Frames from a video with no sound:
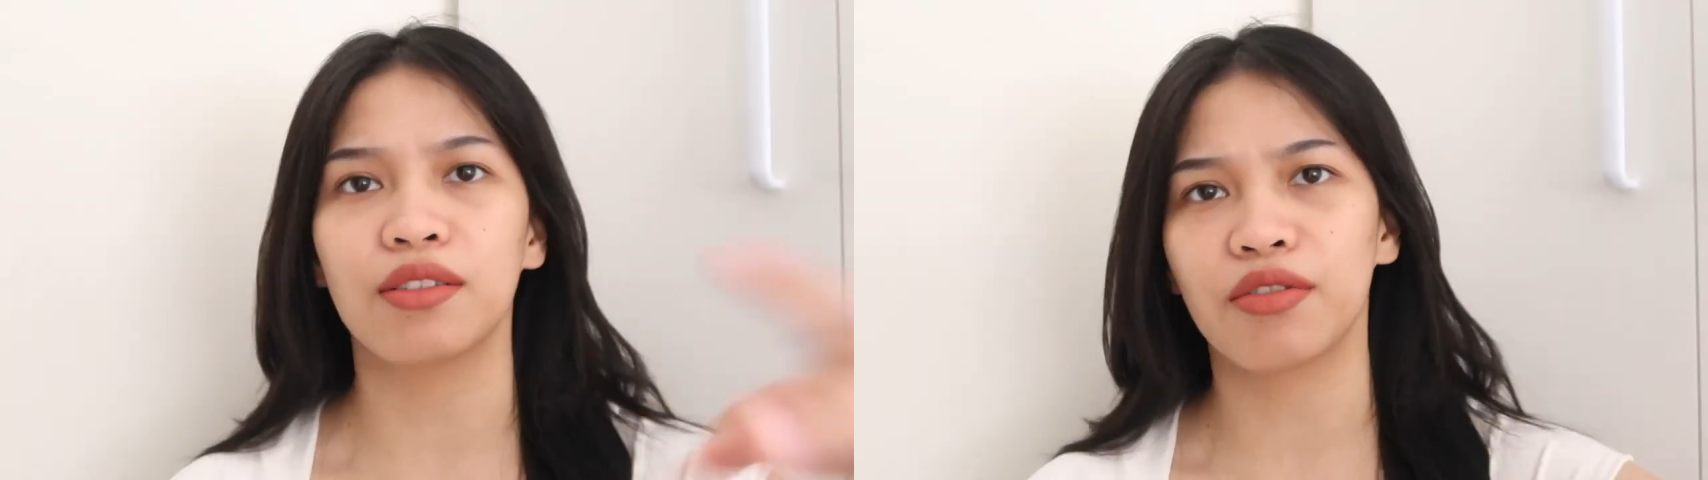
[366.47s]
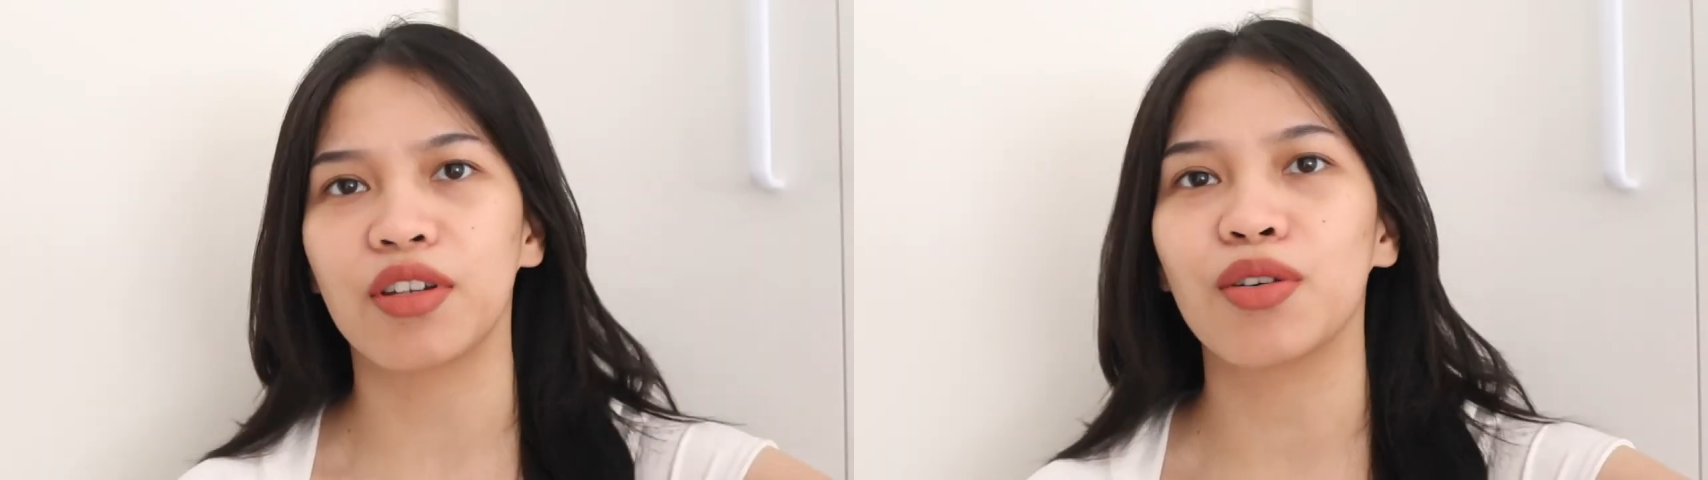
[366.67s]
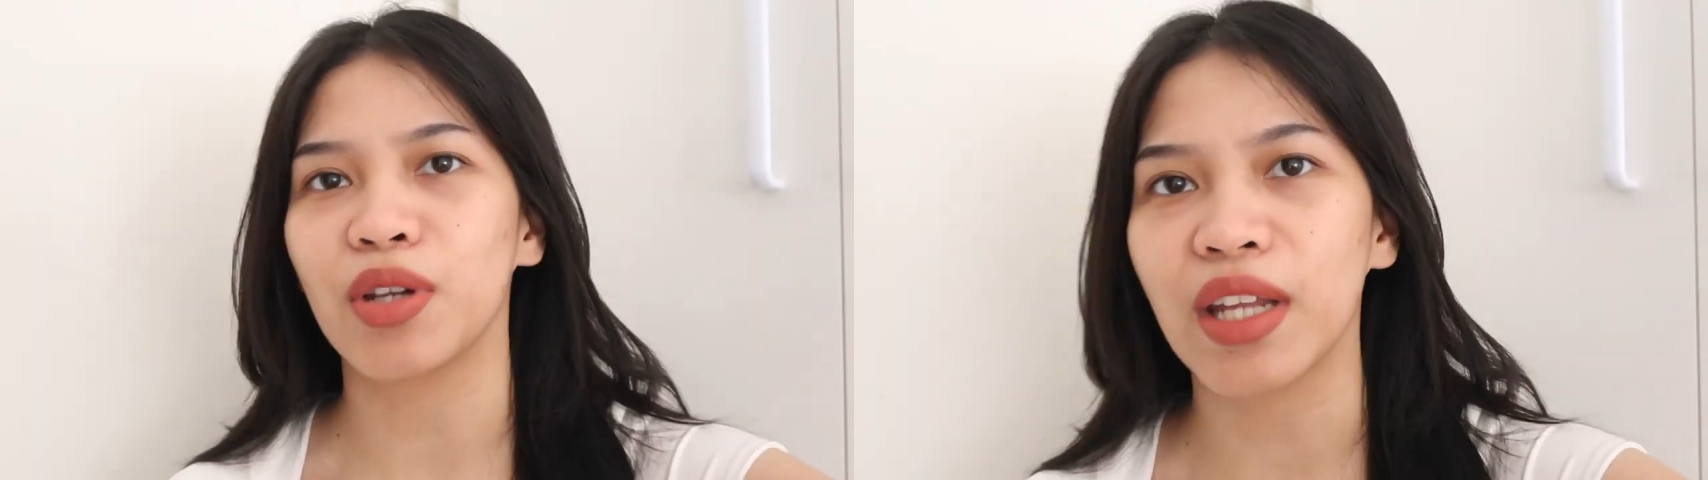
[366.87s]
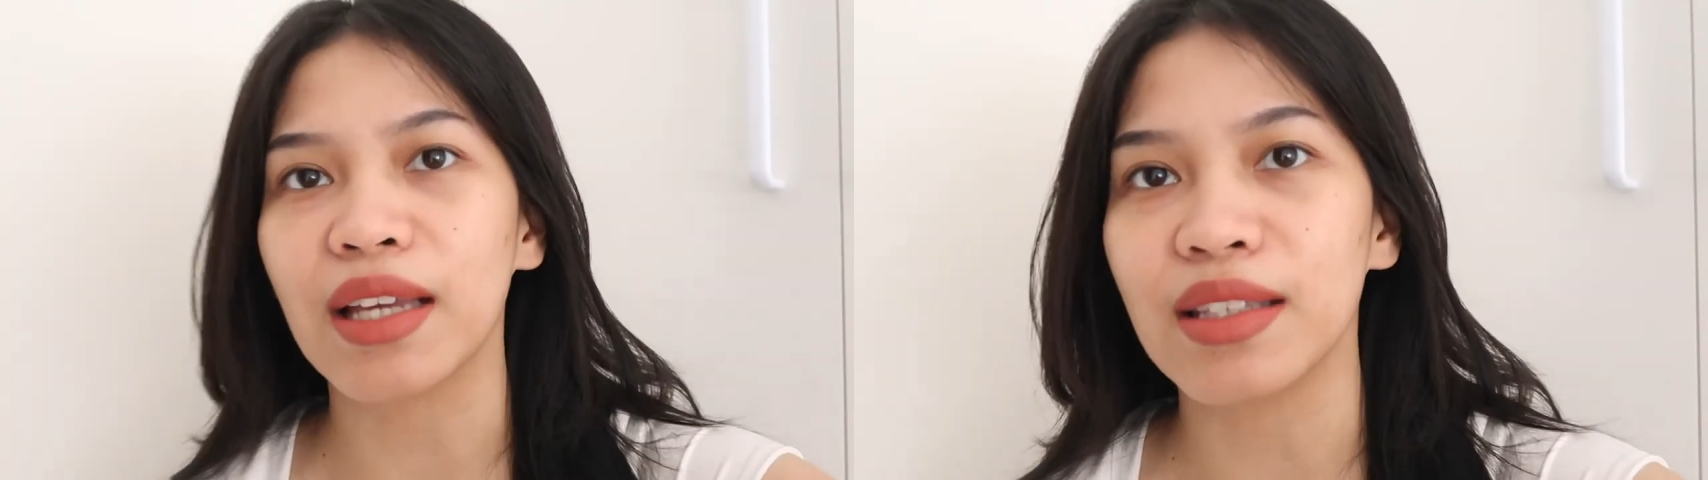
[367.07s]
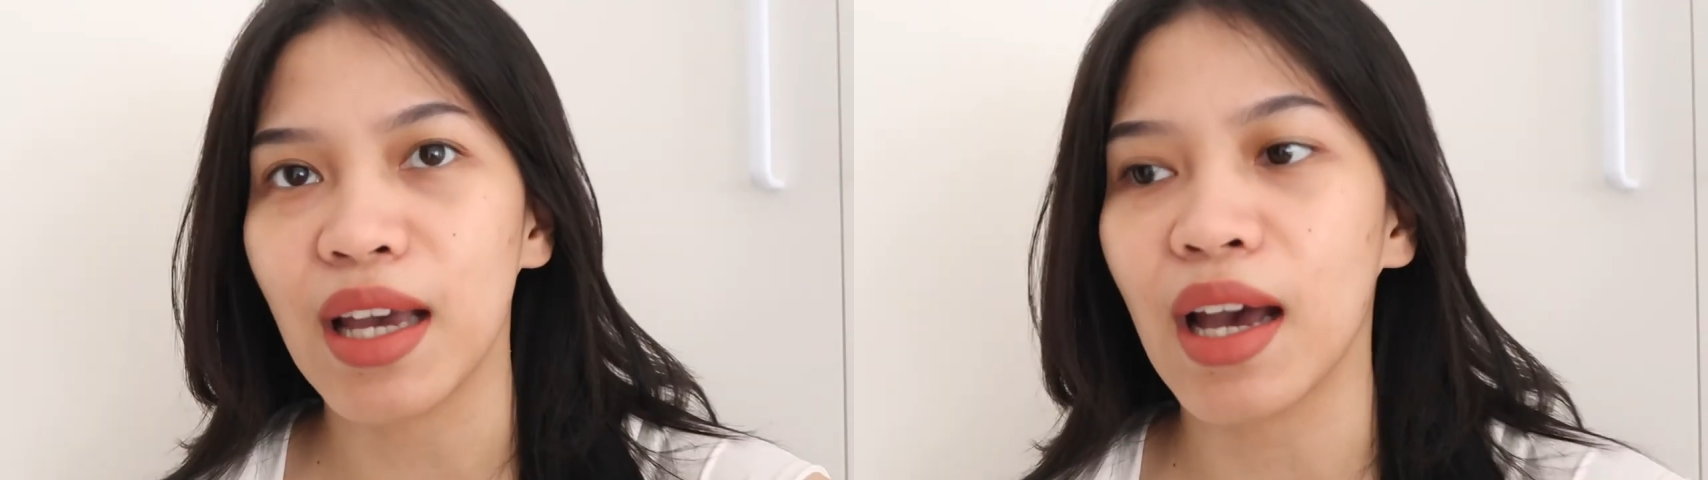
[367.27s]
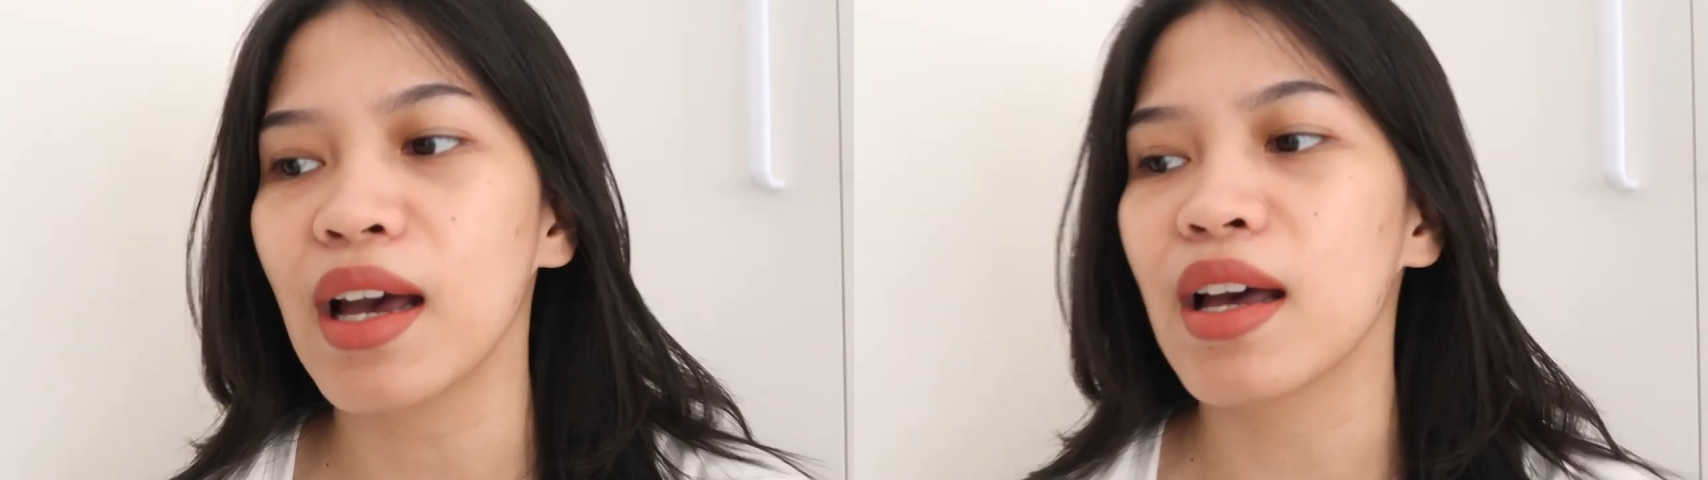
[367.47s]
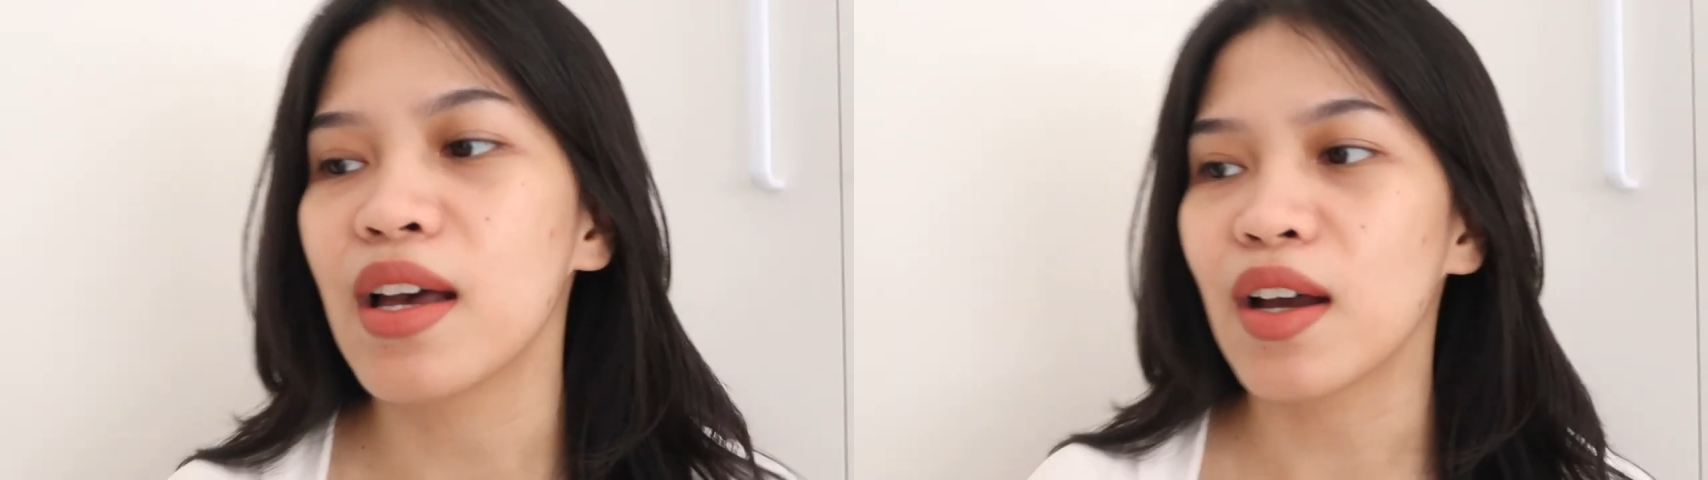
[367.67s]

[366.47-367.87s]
video ini aja